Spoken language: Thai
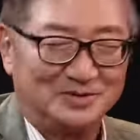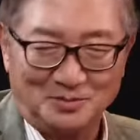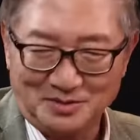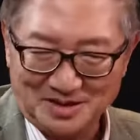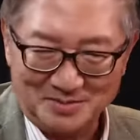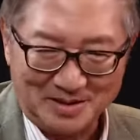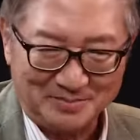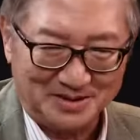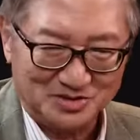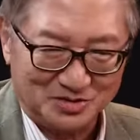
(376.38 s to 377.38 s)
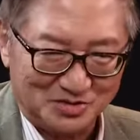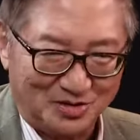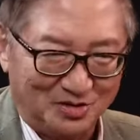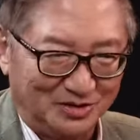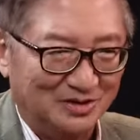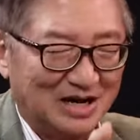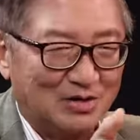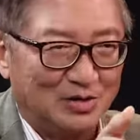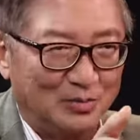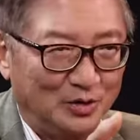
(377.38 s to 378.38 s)
สมมติว่าเขามาเป็นสสก็ต้องเข้า
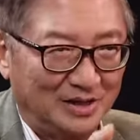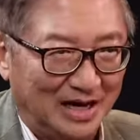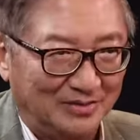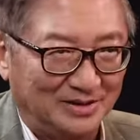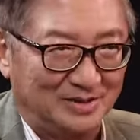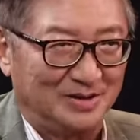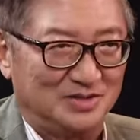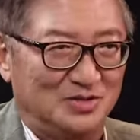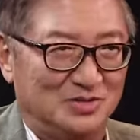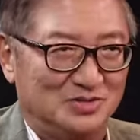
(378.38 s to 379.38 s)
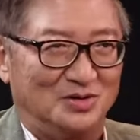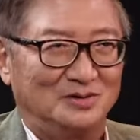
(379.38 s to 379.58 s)
กระบวนการว่าจะเป็นสส